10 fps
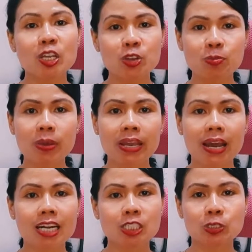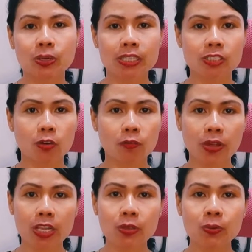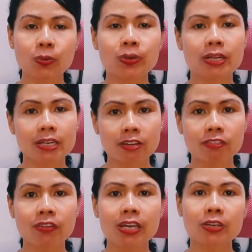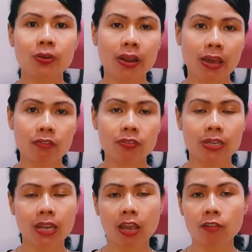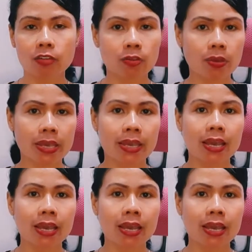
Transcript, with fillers: you make are a choice of value that reflect your life in every way.